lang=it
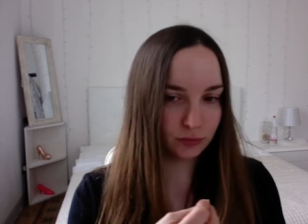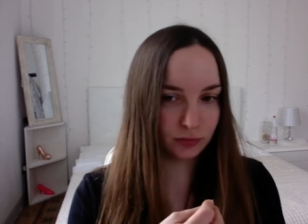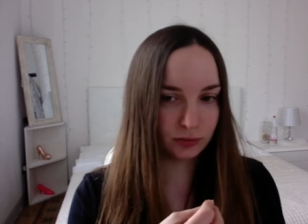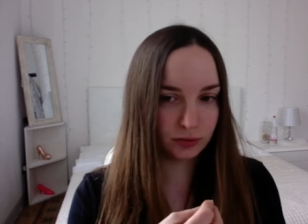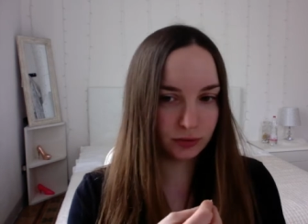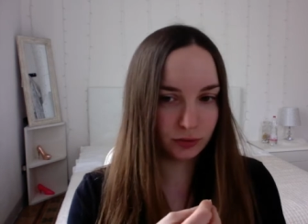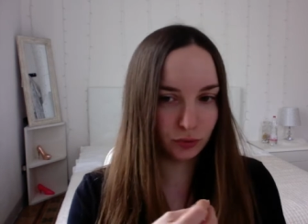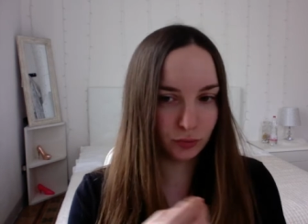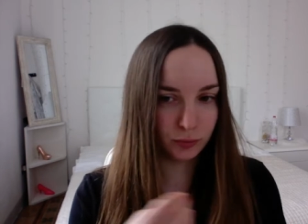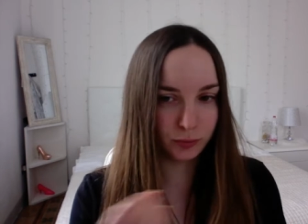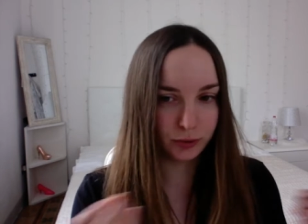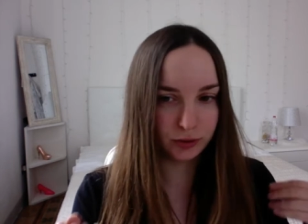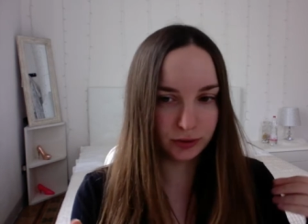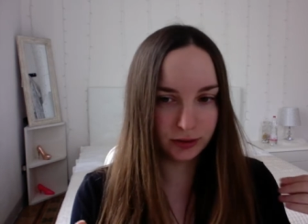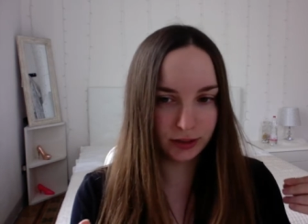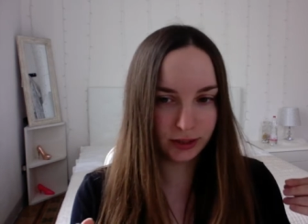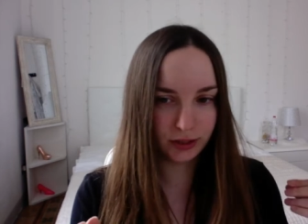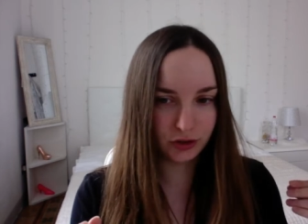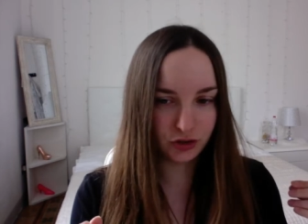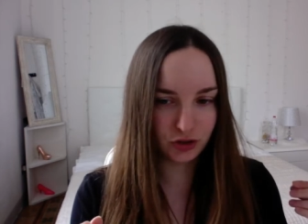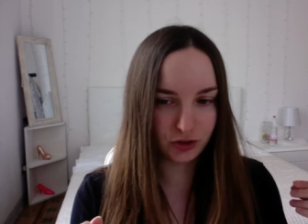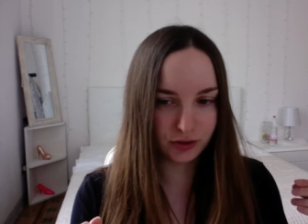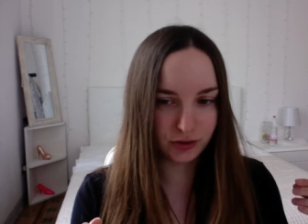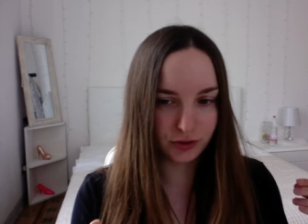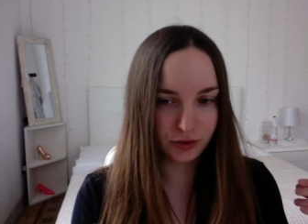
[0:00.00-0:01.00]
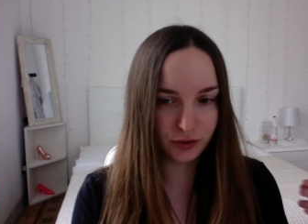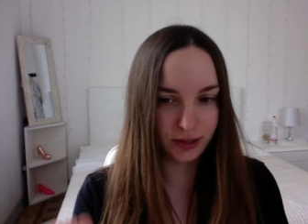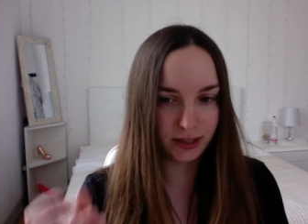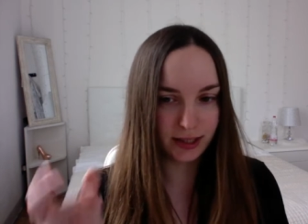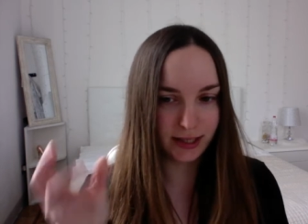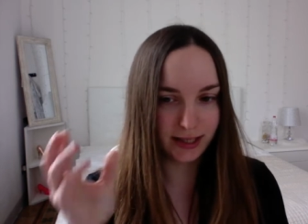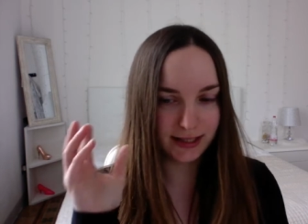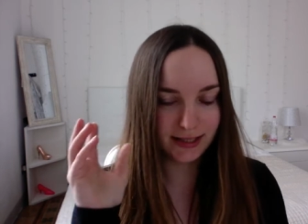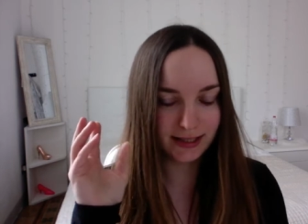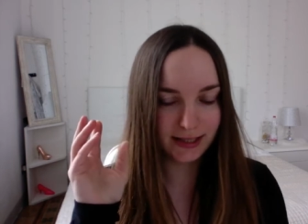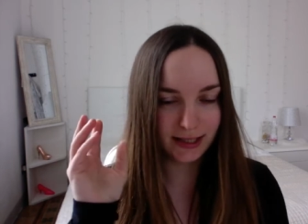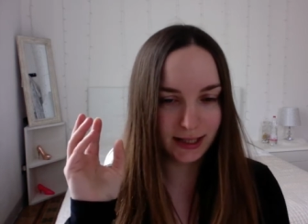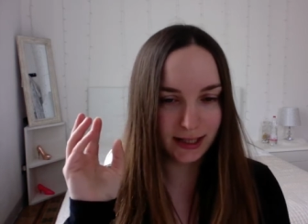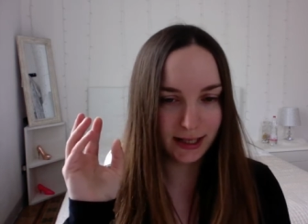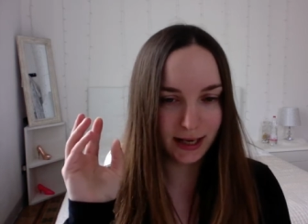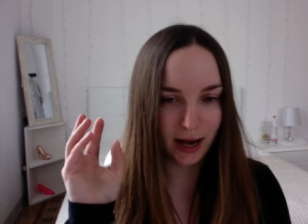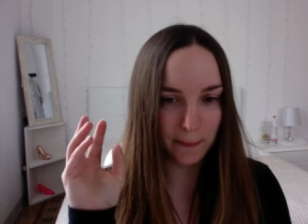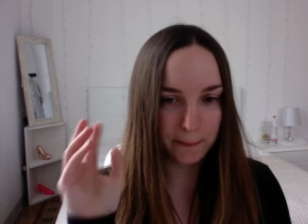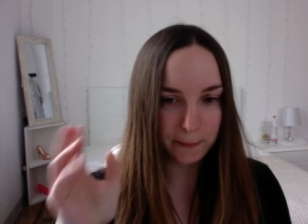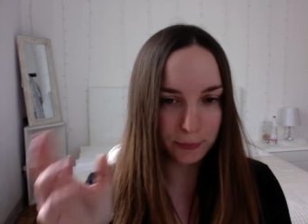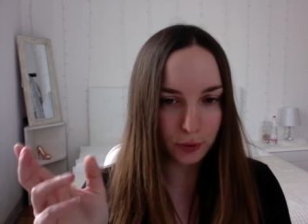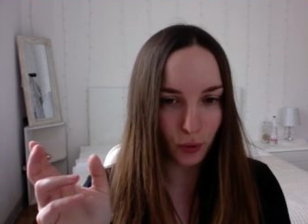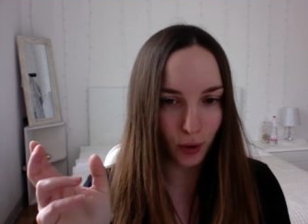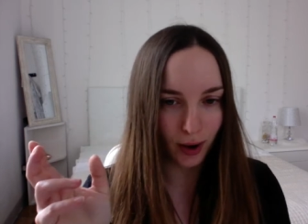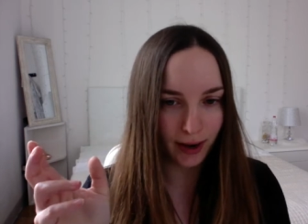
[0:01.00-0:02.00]
numero di recensioni, la
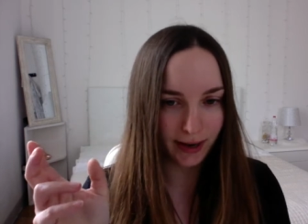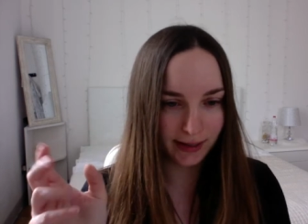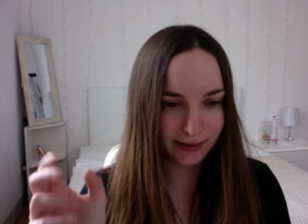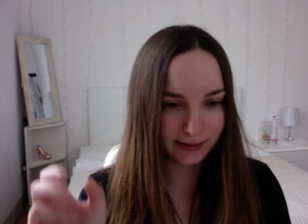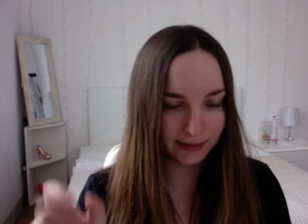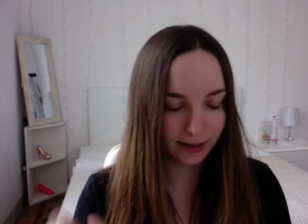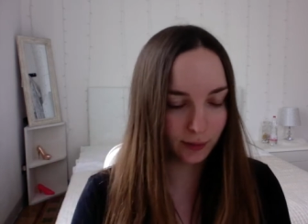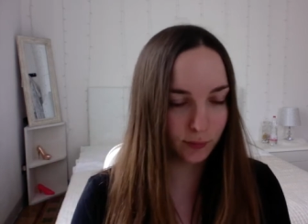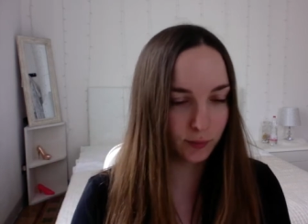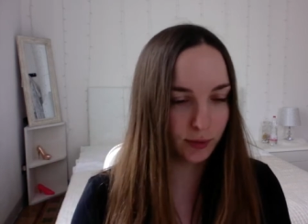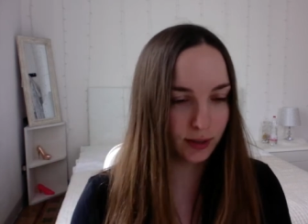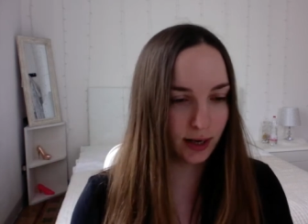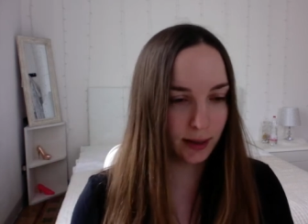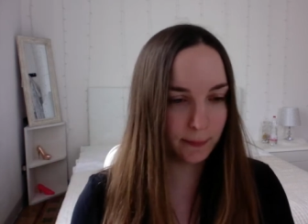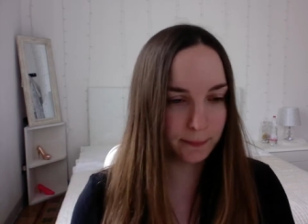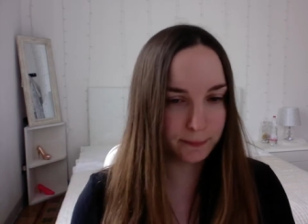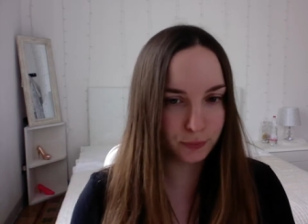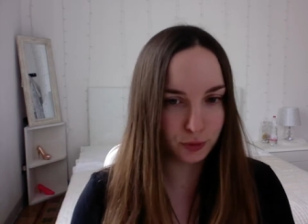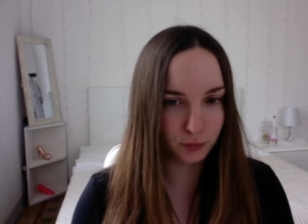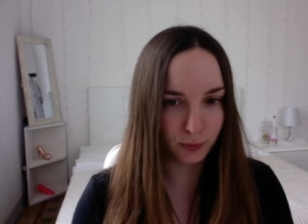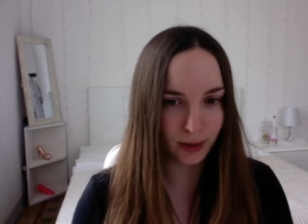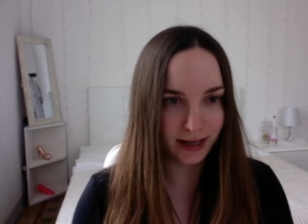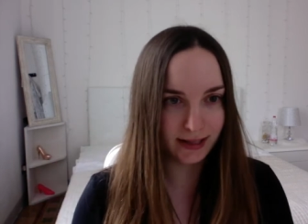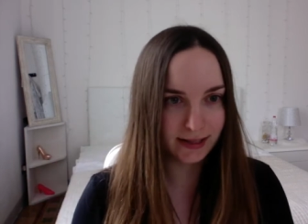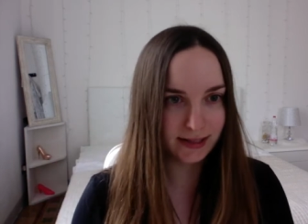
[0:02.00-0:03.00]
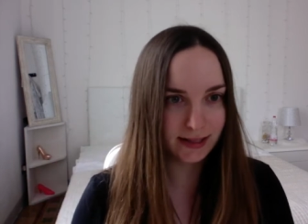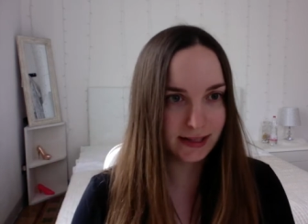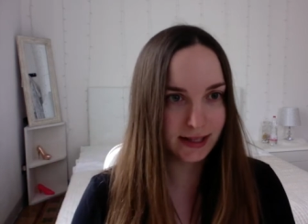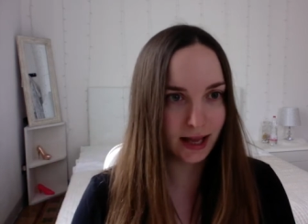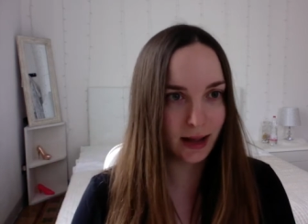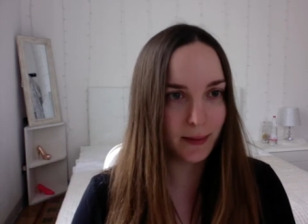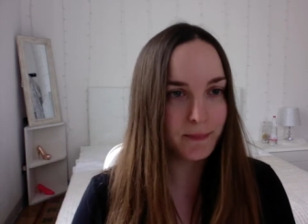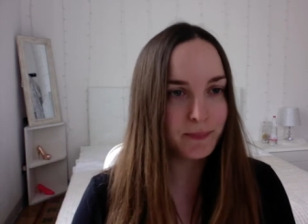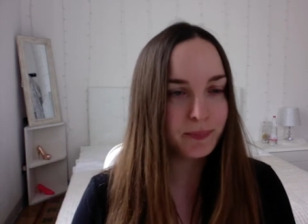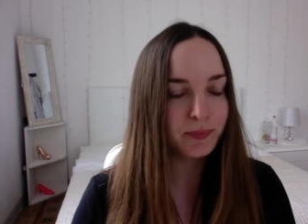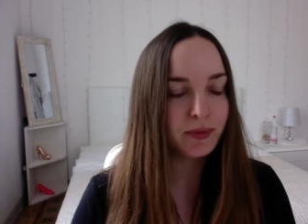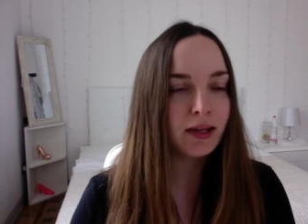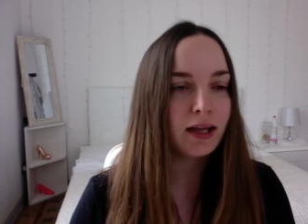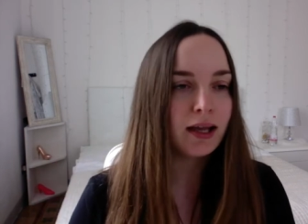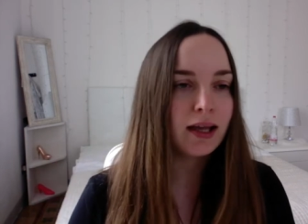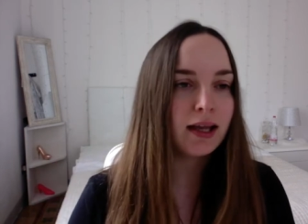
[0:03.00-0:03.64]
stellina più alta quella più bassa